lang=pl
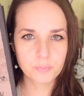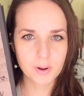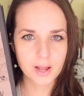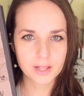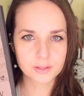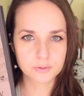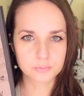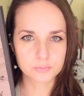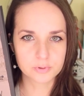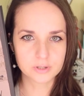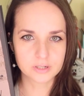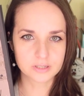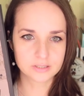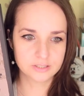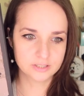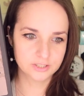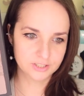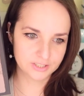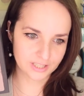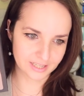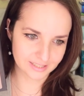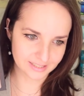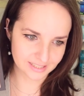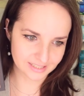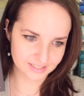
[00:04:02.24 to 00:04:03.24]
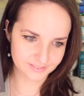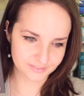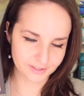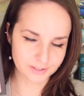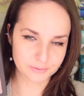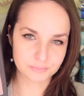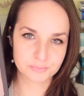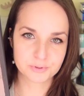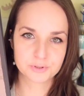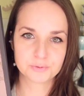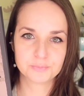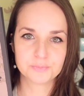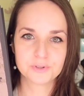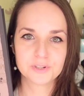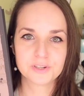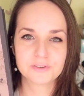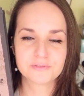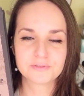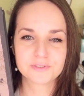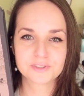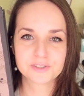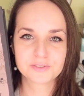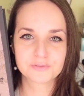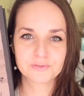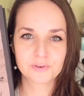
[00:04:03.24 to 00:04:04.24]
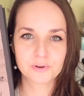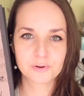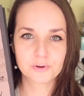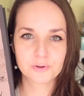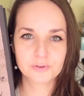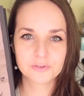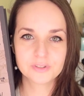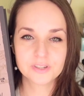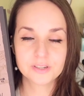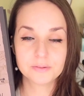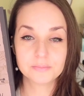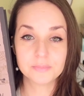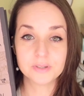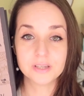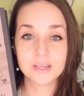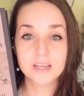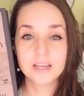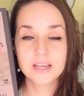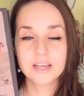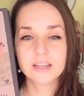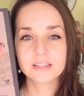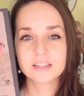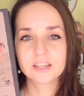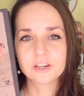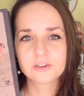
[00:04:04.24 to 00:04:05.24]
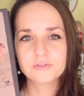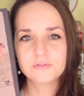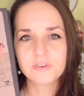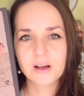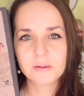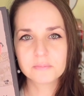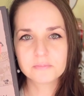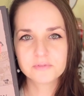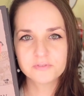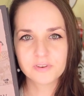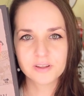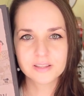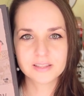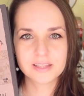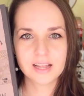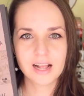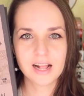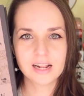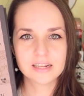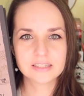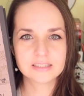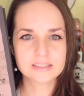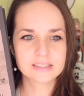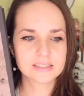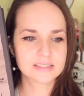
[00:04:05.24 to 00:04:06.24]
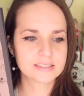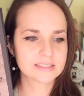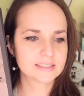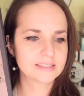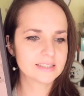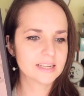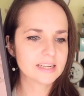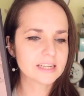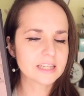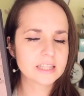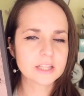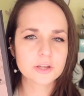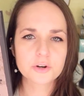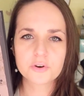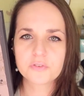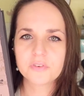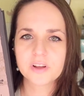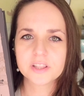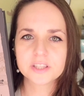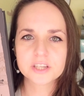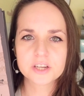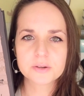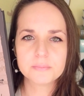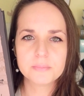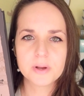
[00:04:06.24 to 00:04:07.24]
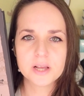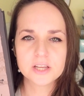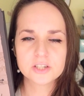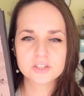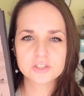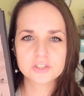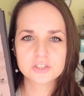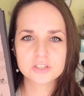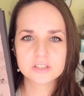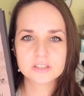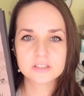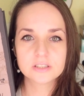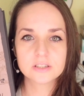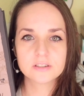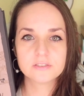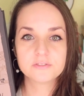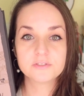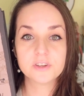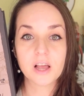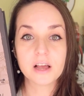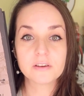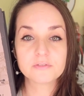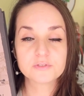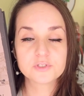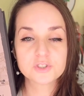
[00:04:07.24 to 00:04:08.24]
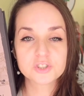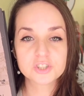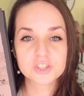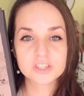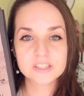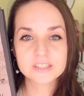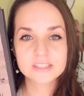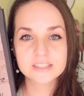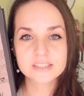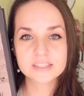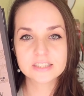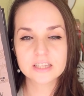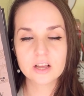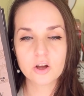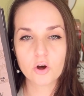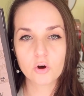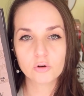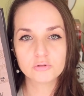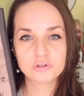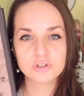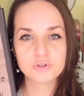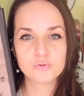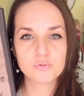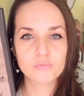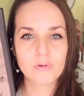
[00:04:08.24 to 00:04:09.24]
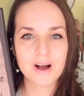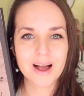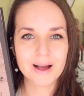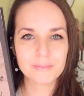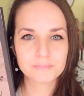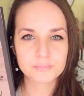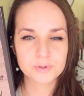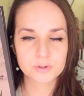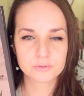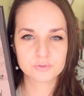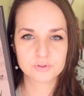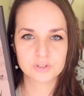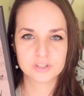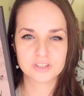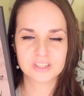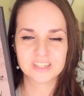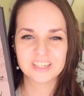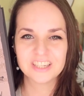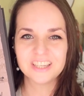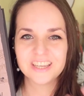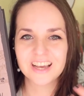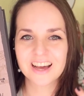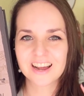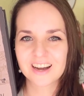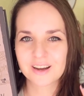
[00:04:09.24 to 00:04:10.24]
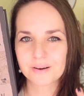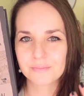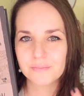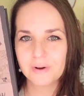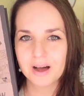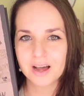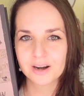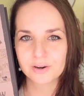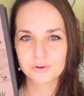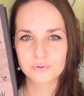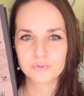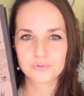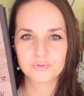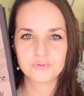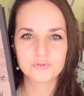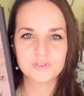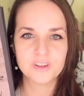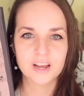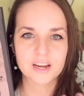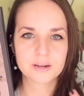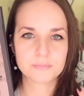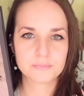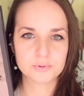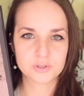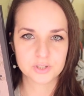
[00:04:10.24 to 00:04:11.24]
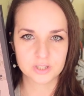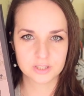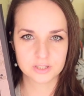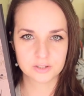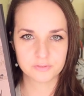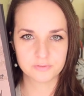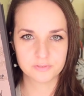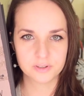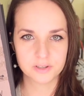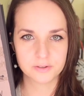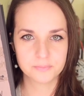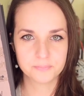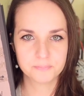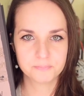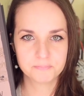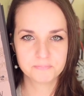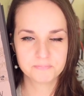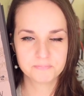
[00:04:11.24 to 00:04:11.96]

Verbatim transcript: upadłych, dzisiaj nazwalibyśmy je wyzwolonymi, tych femme fatale, tych zdegenerowanych mężczyzn, a wszyscy oni łapią się tych jarmarków jak brzytwy.